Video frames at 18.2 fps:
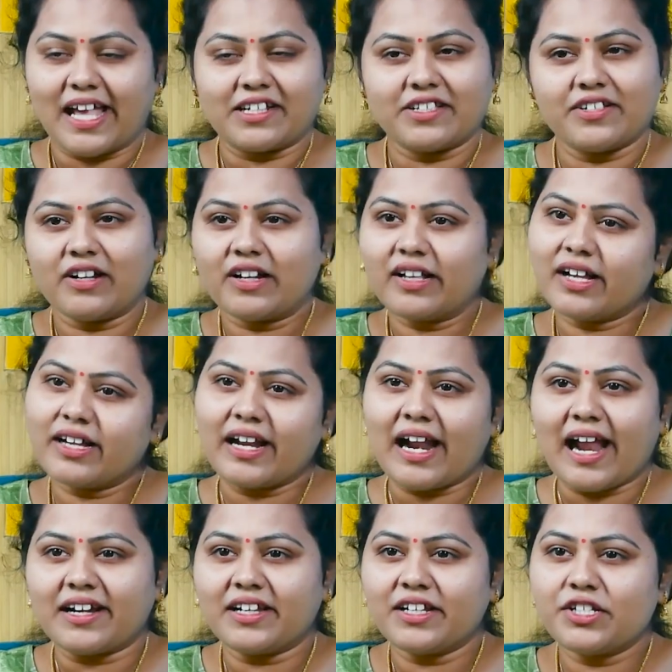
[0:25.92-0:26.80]
యాక్చువల్గా
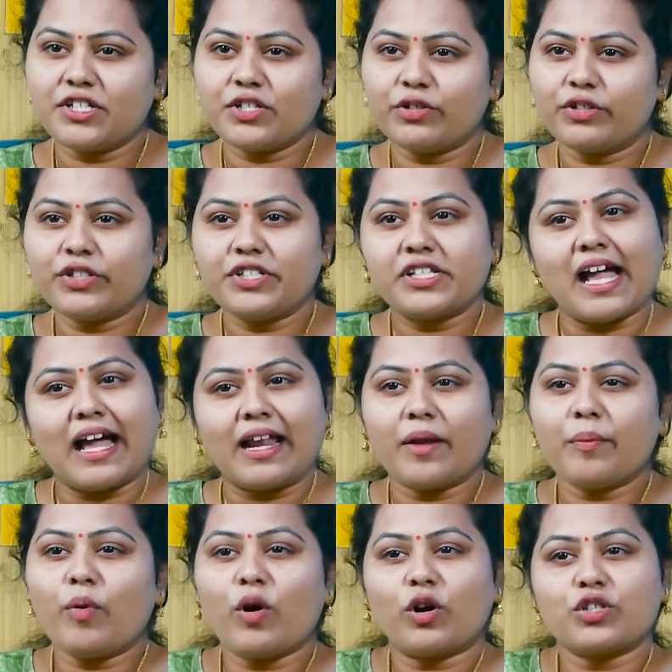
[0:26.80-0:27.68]
గ్రాటిట్యూడ్
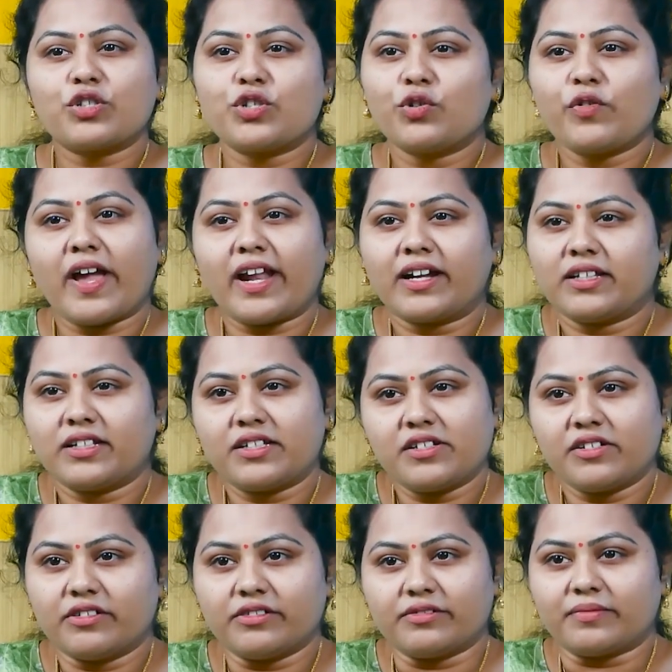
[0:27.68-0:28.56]
చాలా పాజిటివ్
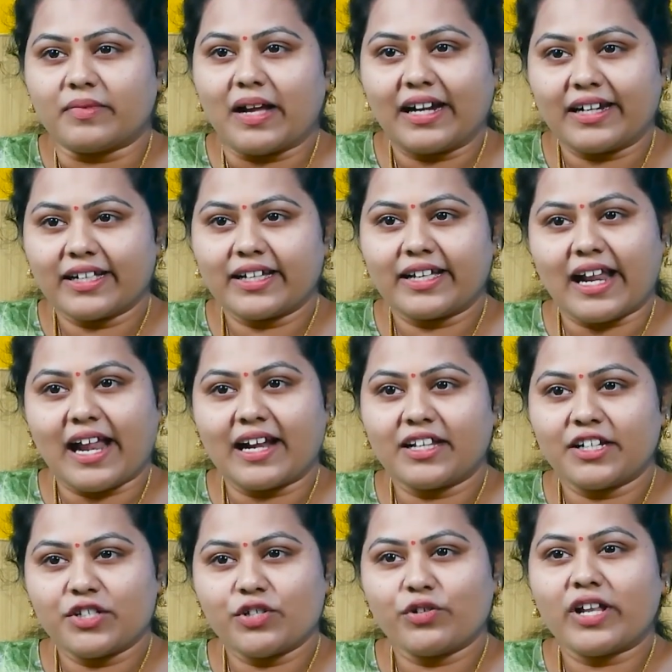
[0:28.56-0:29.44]
యాటిట్యూడ్ అంటే
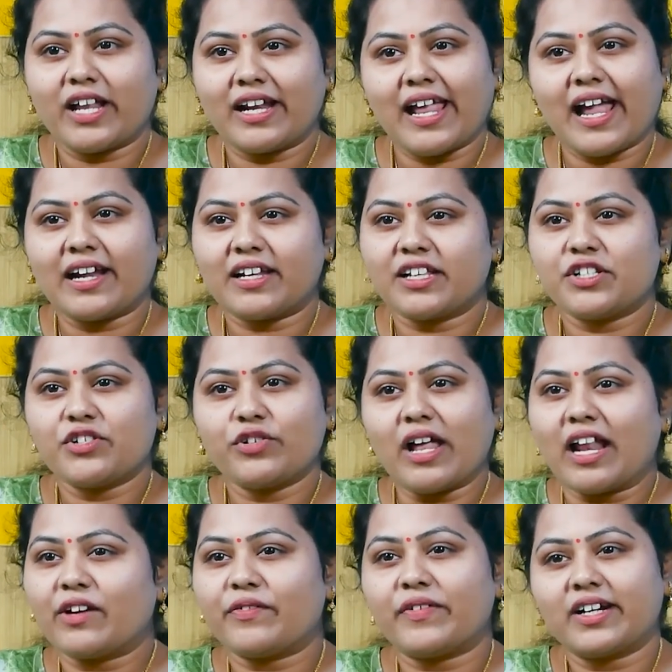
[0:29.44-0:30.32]
గ్రాటిట్యూడ్ అనే
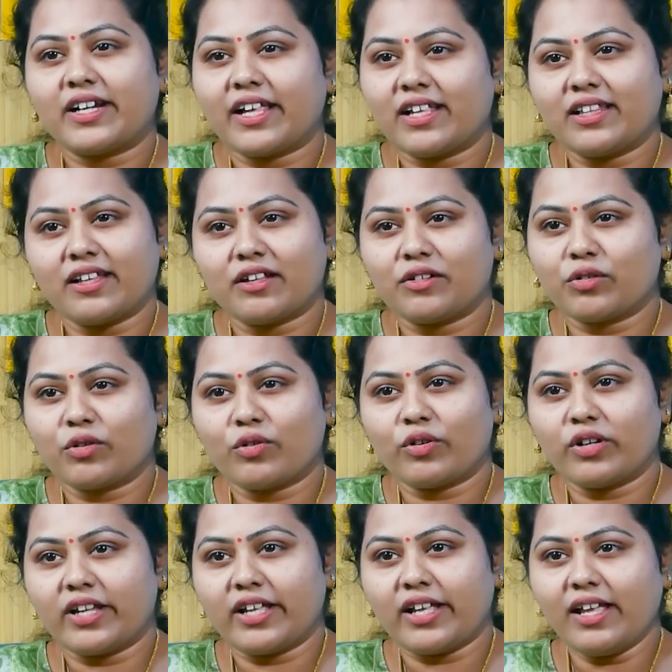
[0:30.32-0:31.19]
యాటిట్యూడ్ అలవాటు అయింది
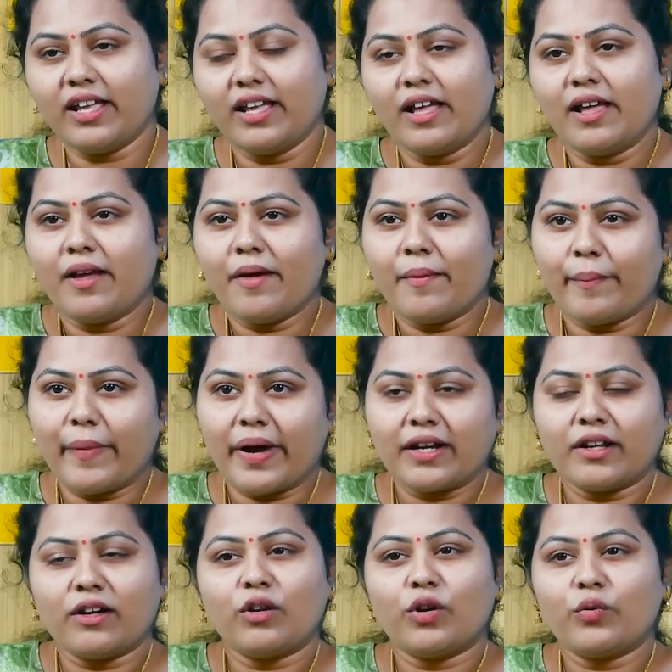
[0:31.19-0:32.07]
అనుకోండి
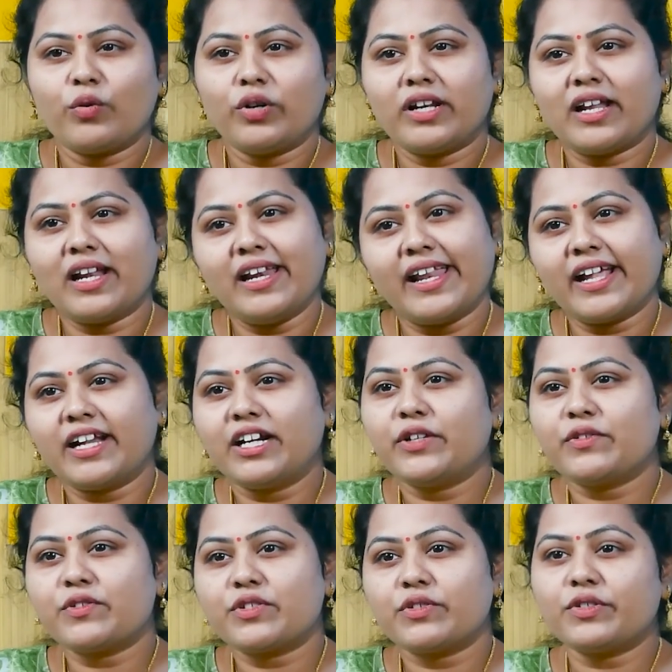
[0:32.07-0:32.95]
మనలో ఉన్న
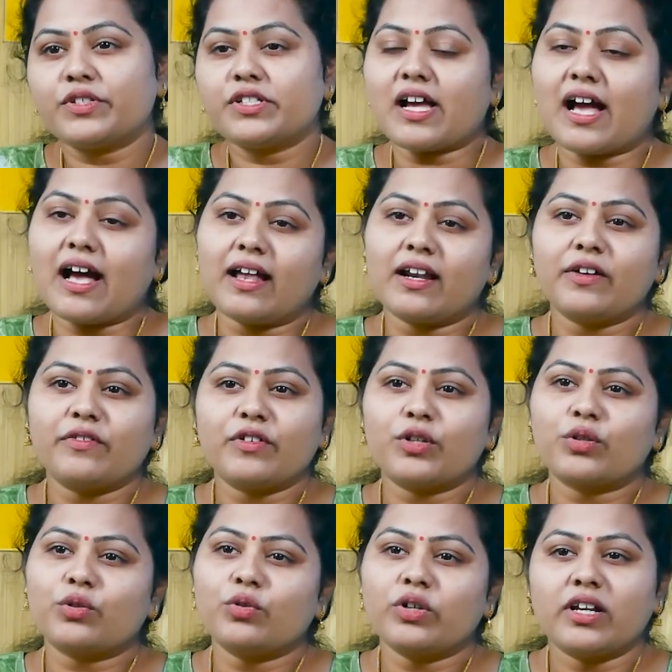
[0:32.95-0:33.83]
నెగిటివ్స్ చాలా
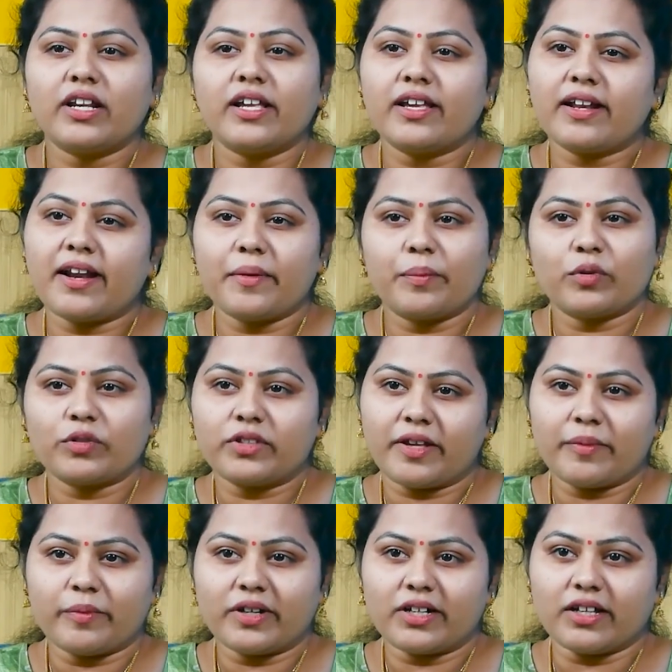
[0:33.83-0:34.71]
వరకు క్లియర్
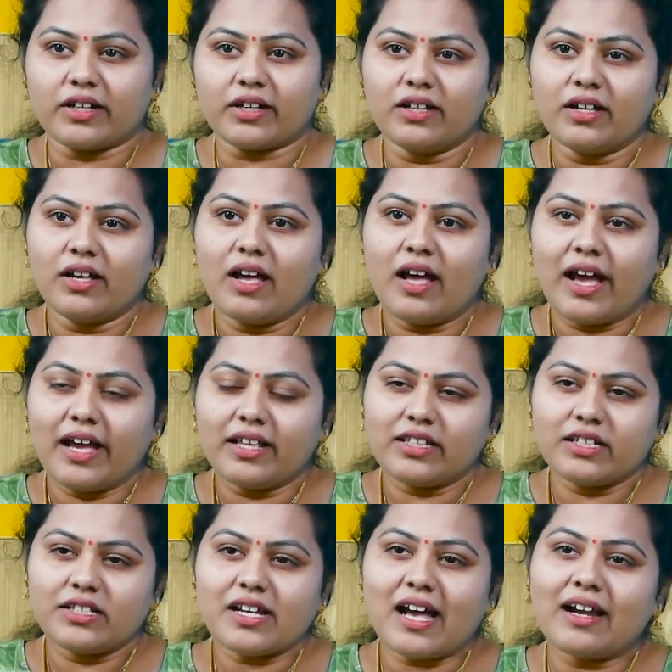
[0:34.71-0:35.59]
అయిపోతాయి అన్నమాట
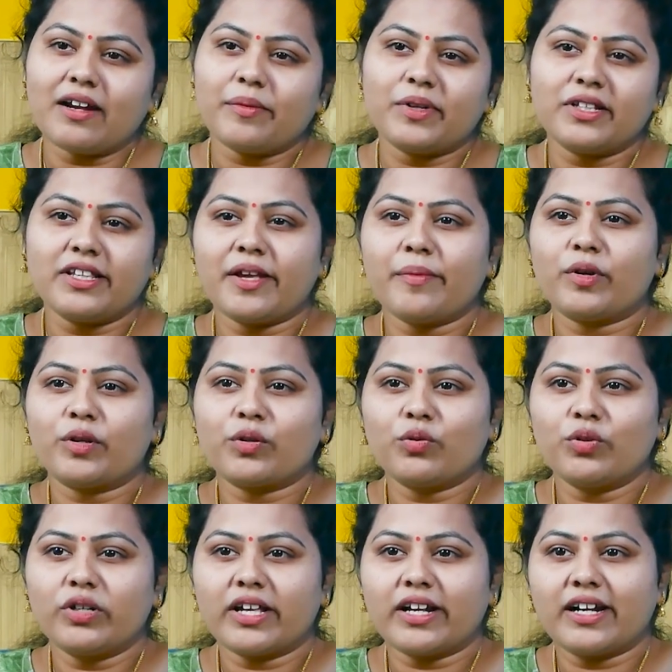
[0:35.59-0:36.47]
అయితే చాలామంది
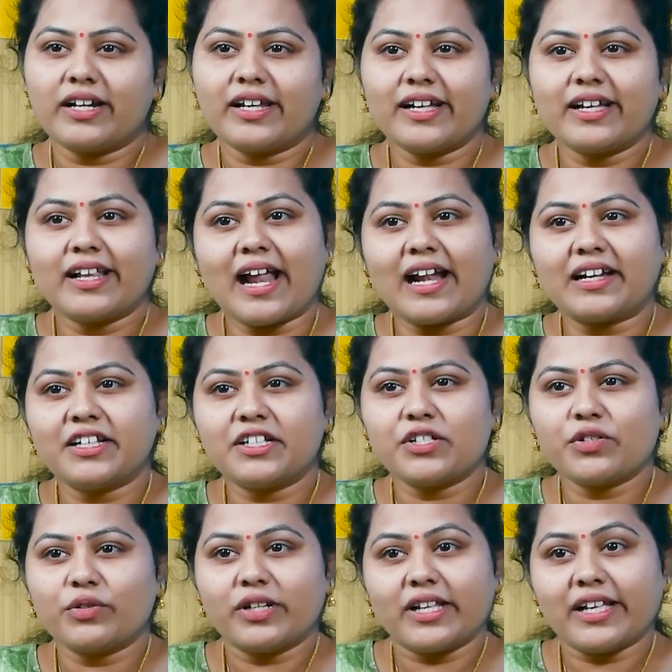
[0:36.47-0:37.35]
ఏమనుకుంటారంటే
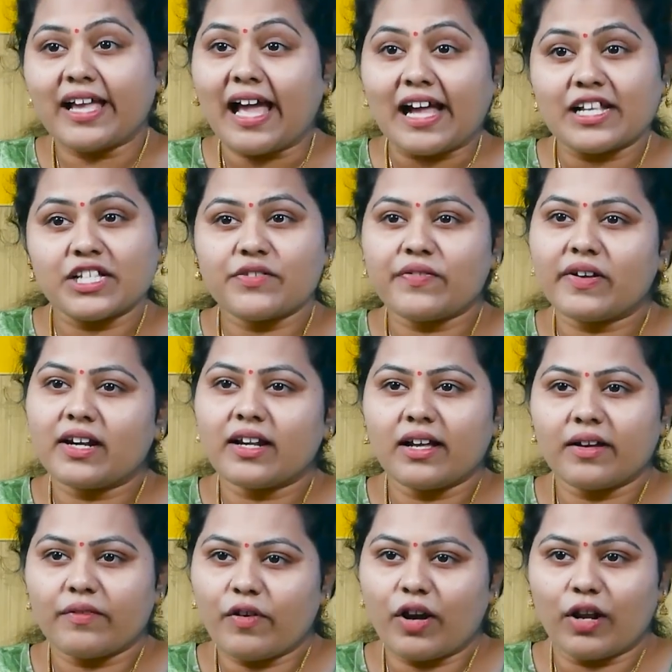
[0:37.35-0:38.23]
గ్రాటిట్యూడ్ని
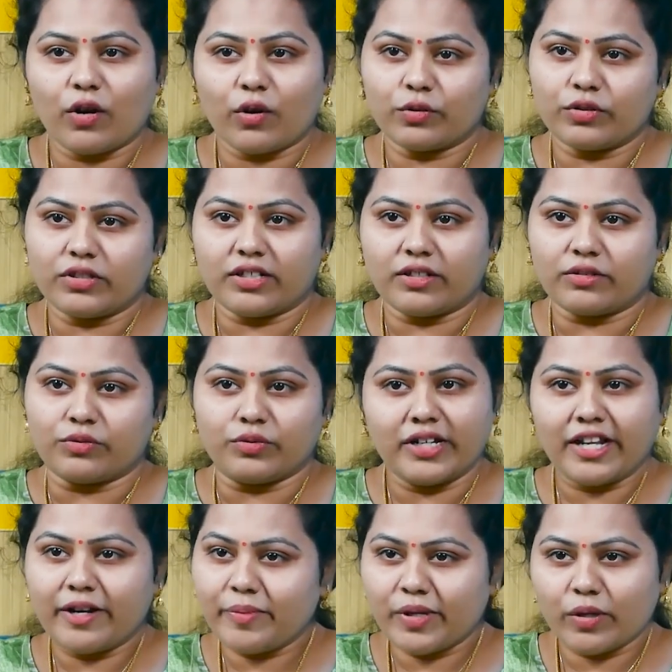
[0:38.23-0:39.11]
క్యాజువల్గా ఫాలో అవుతారు
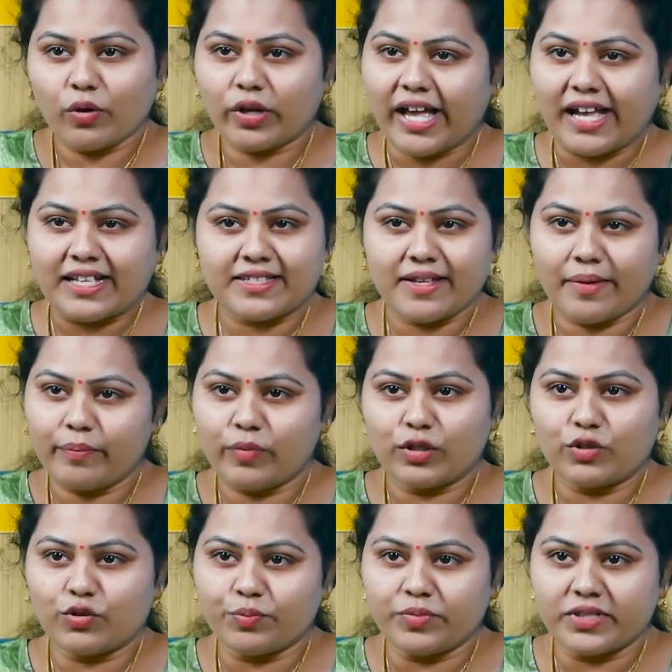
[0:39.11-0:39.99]
నేను మీకు ఒక
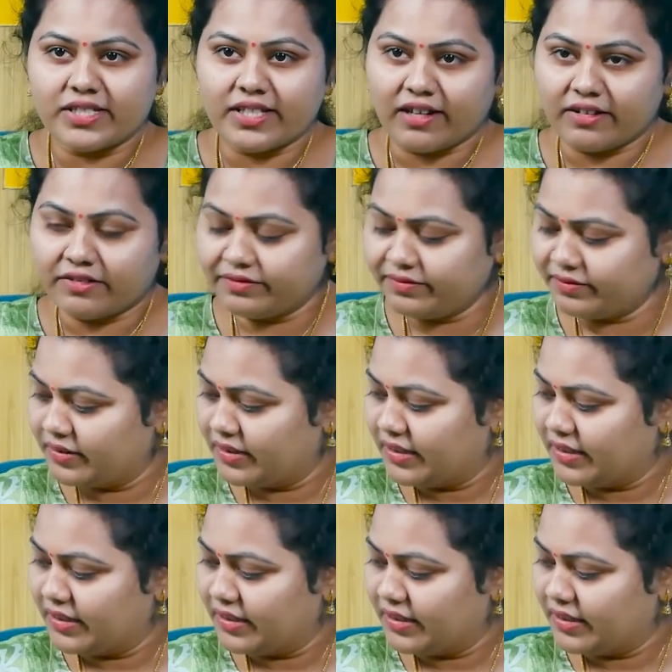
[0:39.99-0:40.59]
ఎగ్జాంపుల్ చూపిస్తాను